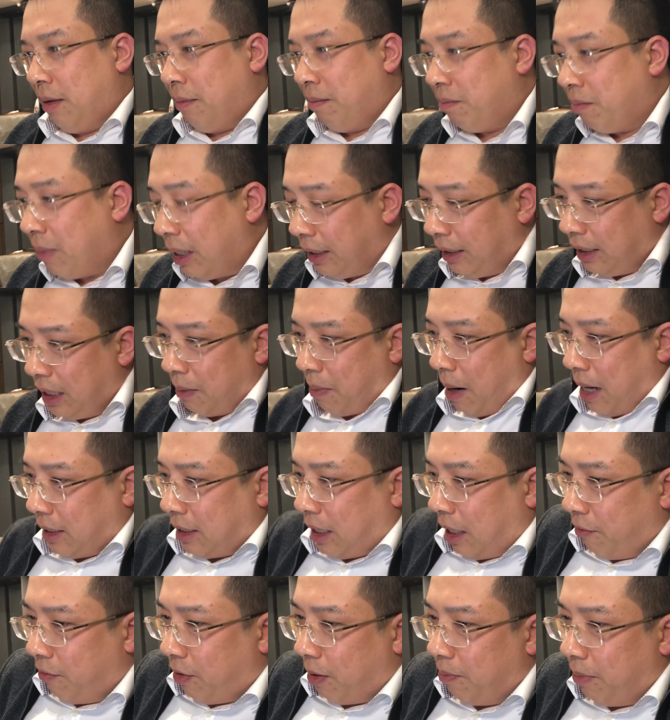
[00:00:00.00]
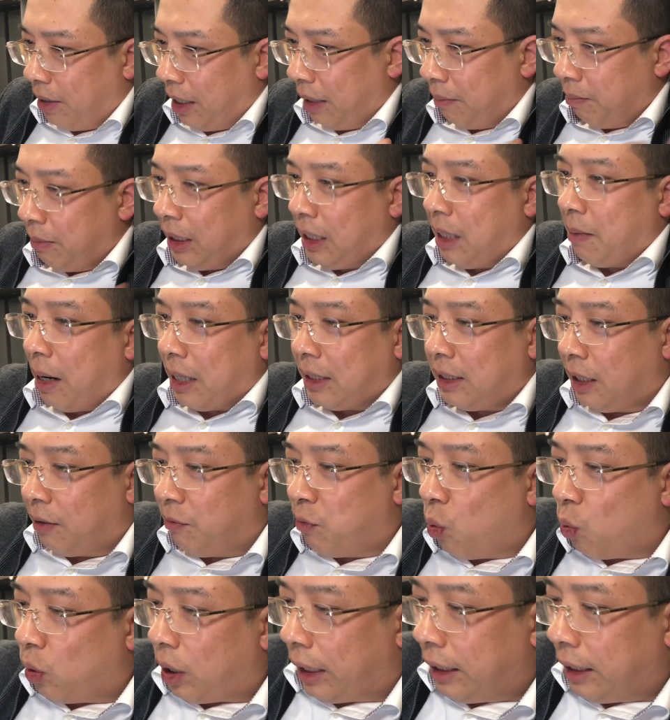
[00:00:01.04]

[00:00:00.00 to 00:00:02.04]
Mình đi bán sản phẩm này, mình đi bán dịch vụ